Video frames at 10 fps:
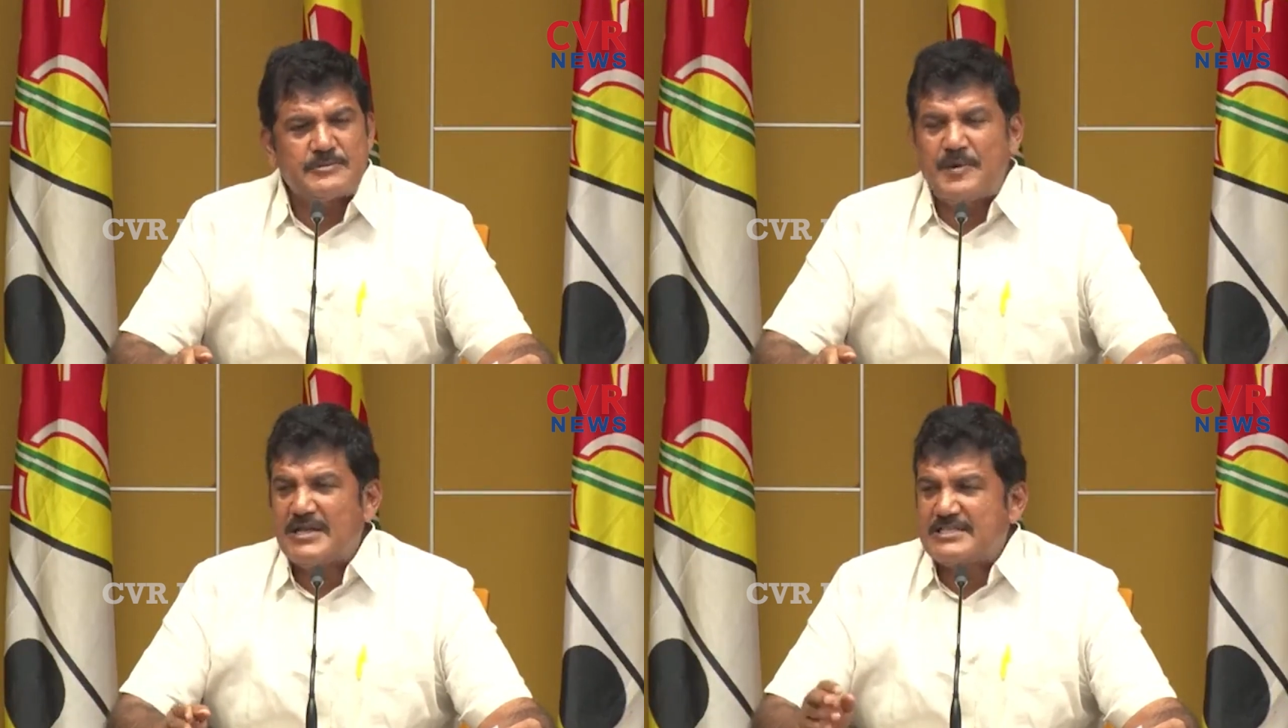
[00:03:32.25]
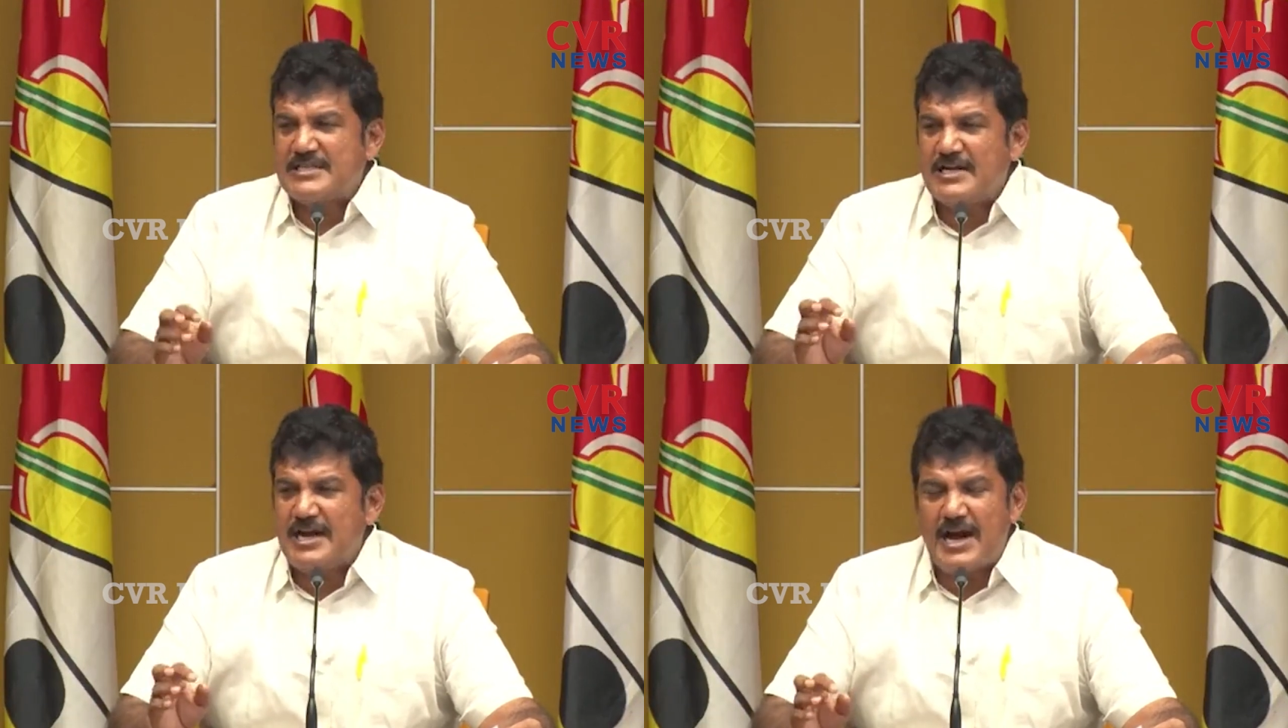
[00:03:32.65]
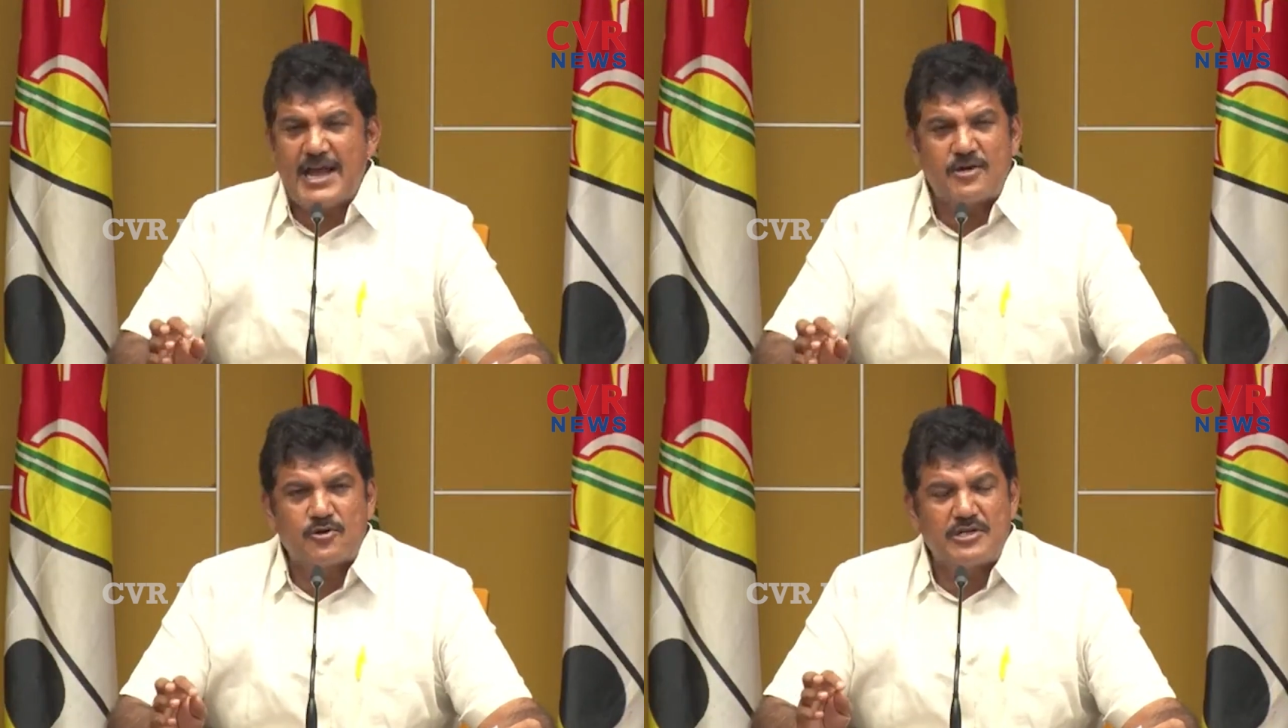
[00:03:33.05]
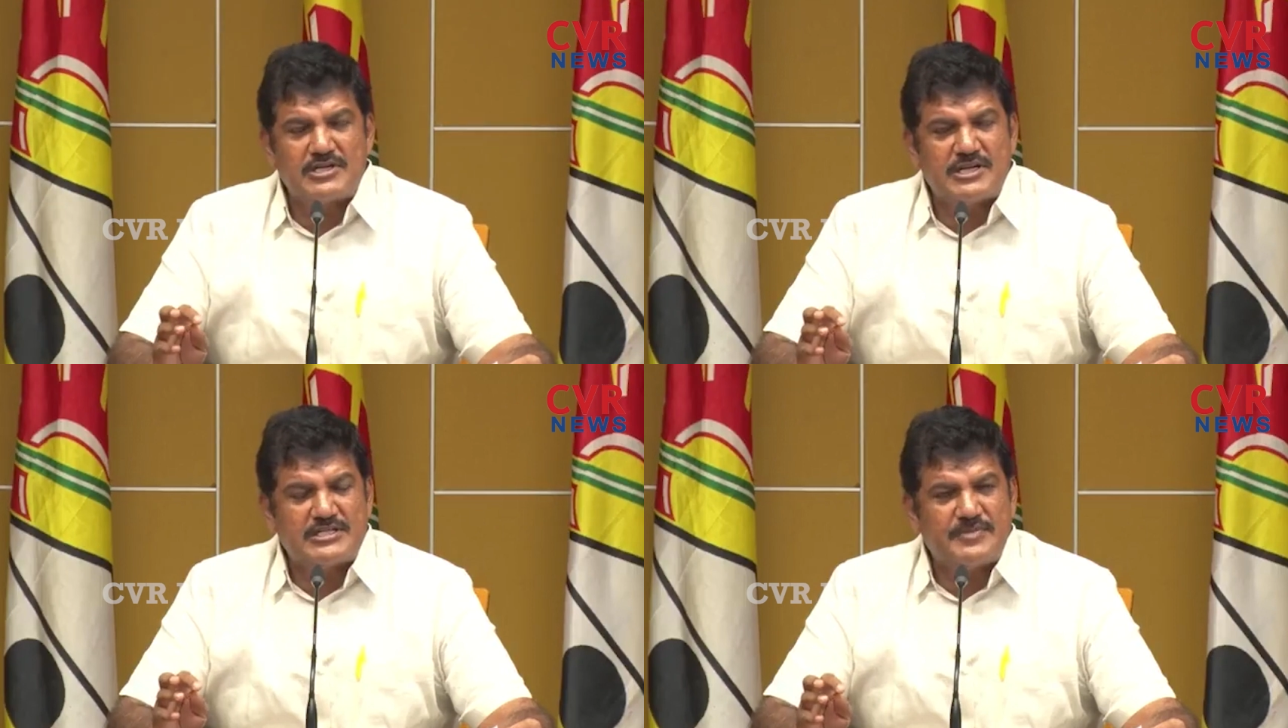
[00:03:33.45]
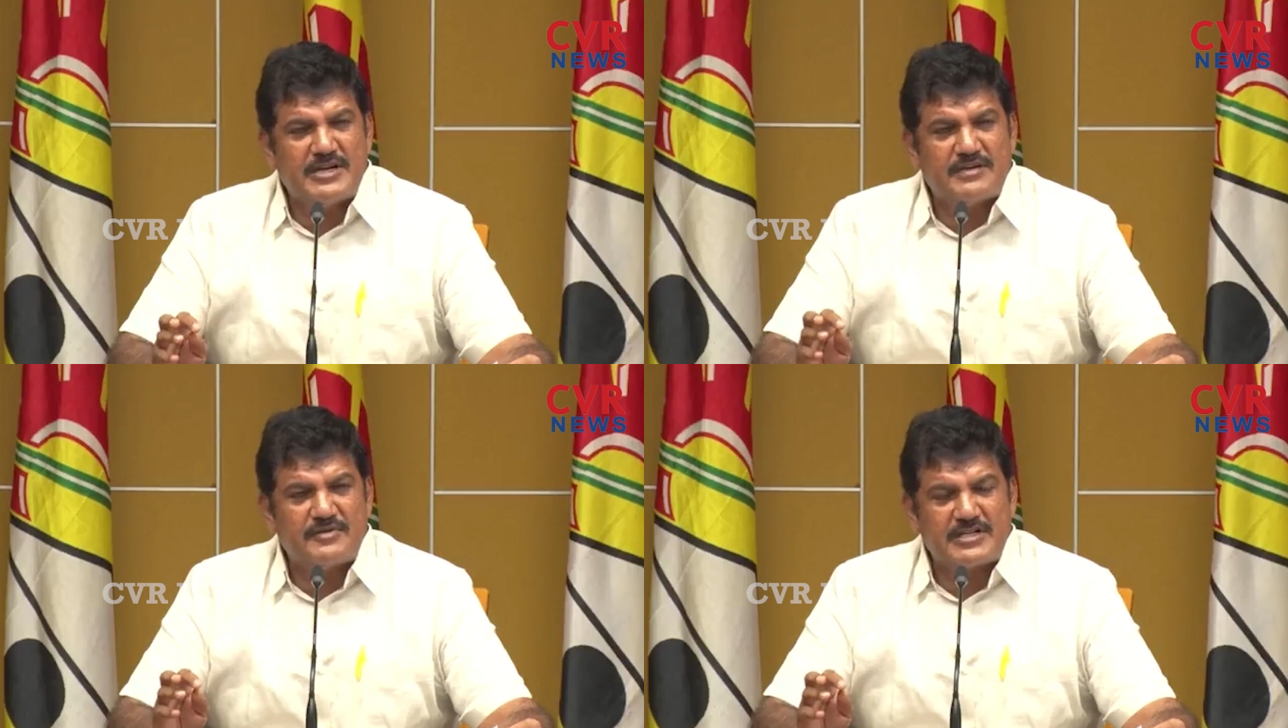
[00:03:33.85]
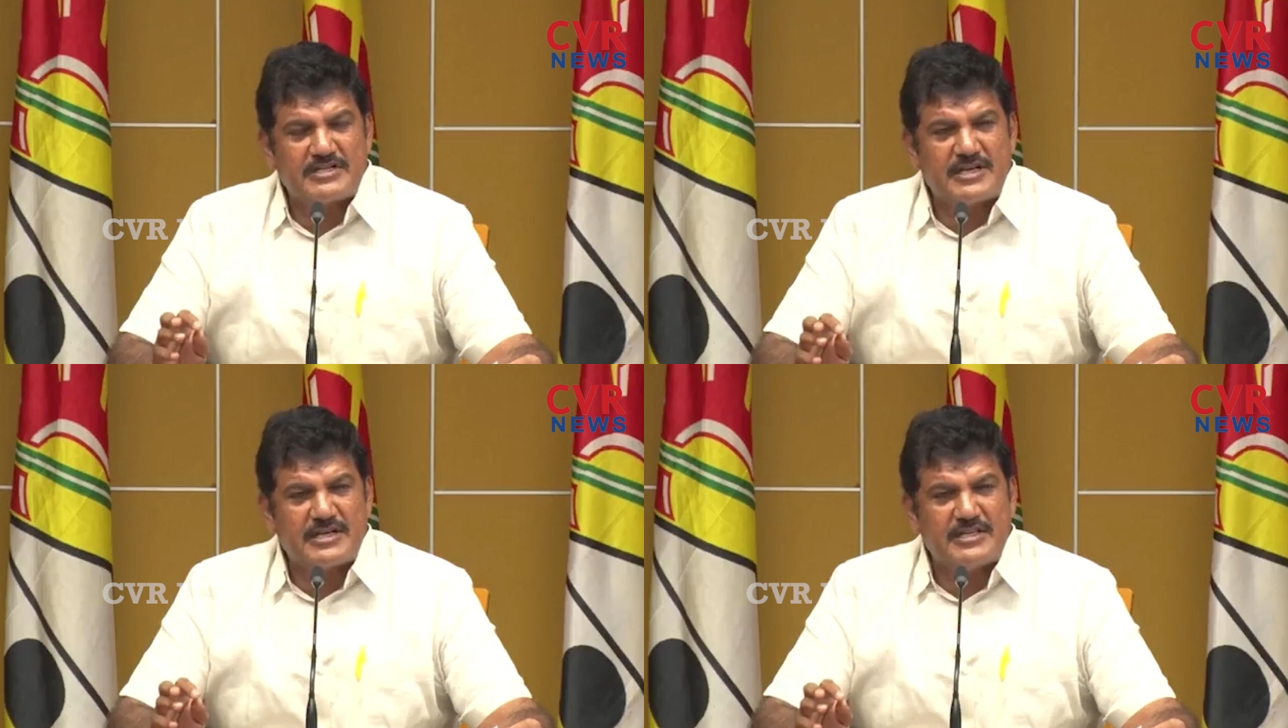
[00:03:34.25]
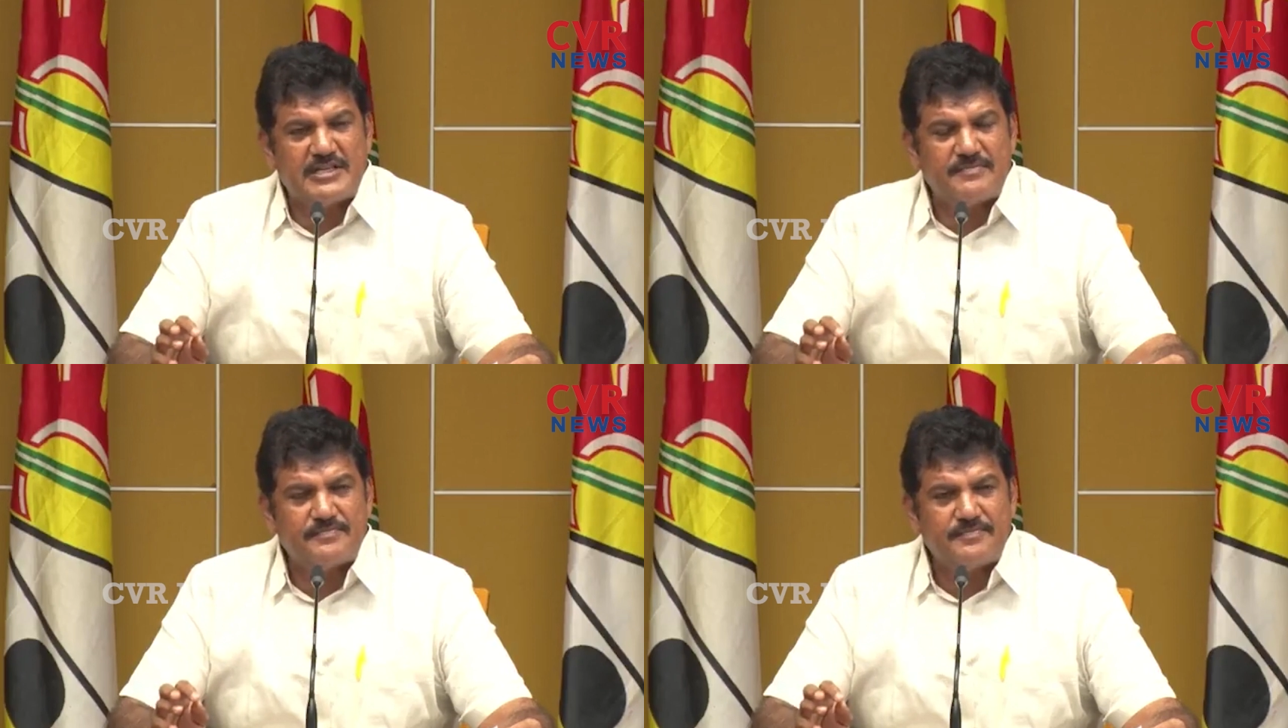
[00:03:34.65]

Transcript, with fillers: స్పష్టంగా హైకోర్టు జడ్జిమెంట్ ఇవ్వటం జరిగింది